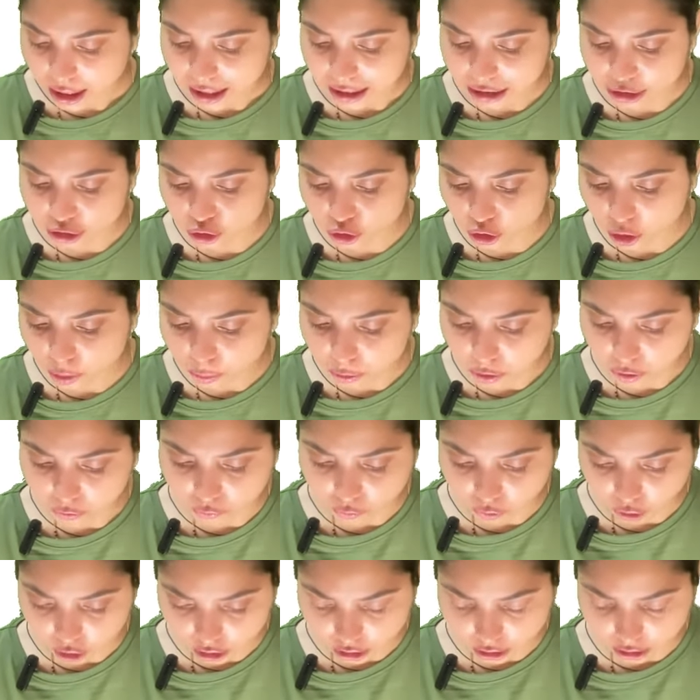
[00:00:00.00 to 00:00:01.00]
अ ड्रॉप ऑफ
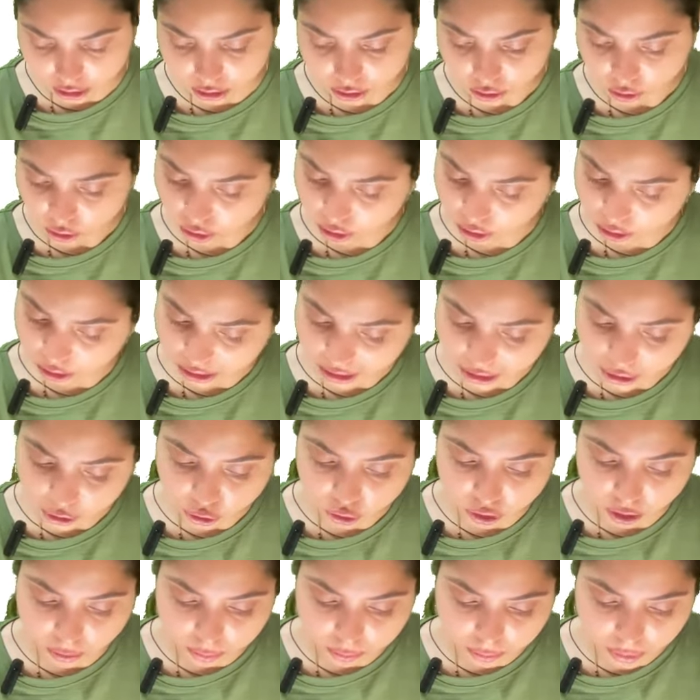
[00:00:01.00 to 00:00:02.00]
वाटर और क्रायो
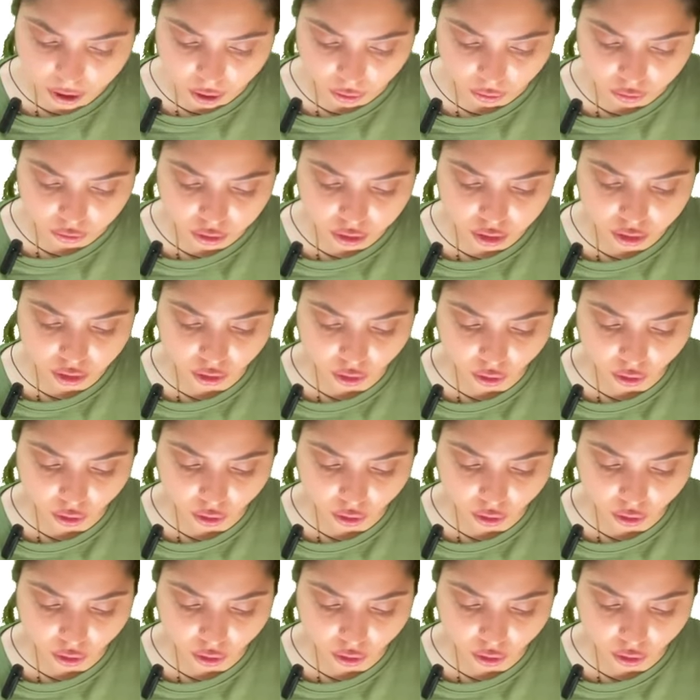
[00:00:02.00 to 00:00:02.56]
कंपाउंड